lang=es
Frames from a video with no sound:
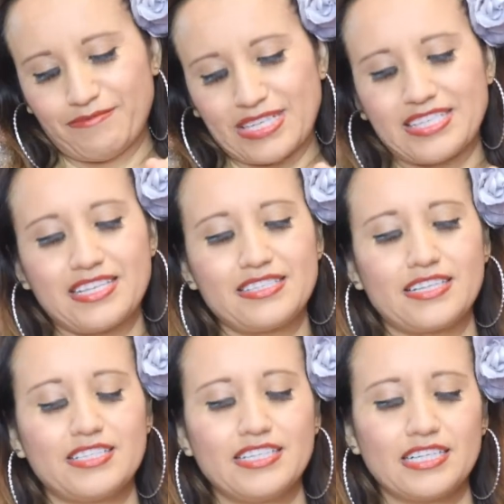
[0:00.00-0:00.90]

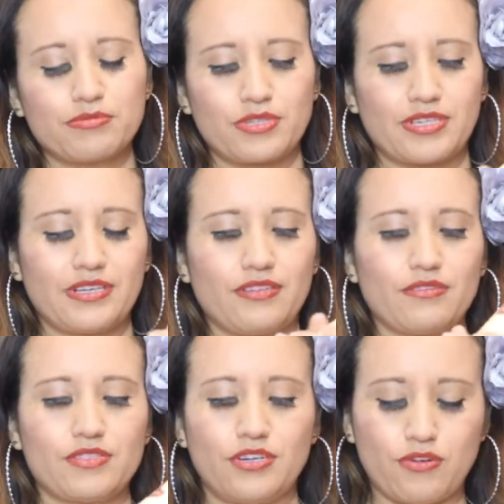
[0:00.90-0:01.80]
Paciencia chicas porque
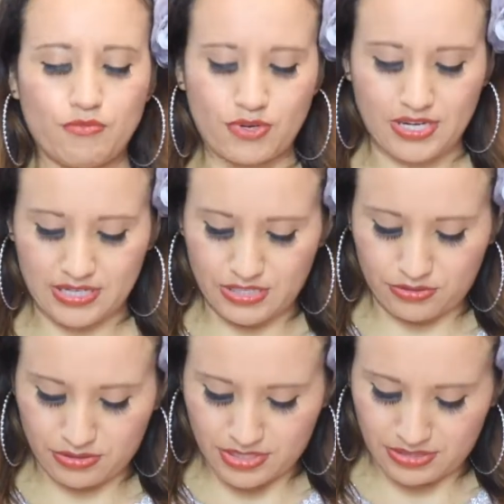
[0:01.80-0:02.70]
no sé cómo le han
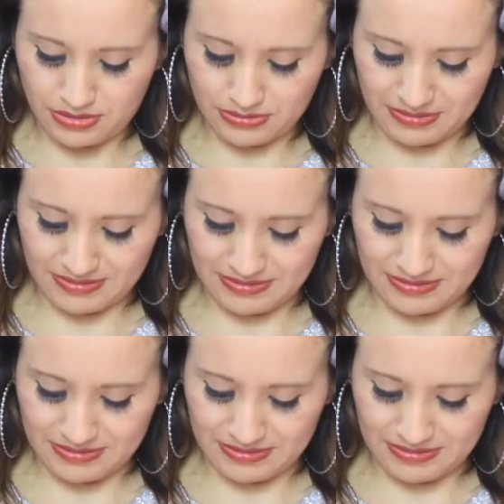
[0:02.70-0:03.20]
hecho esto.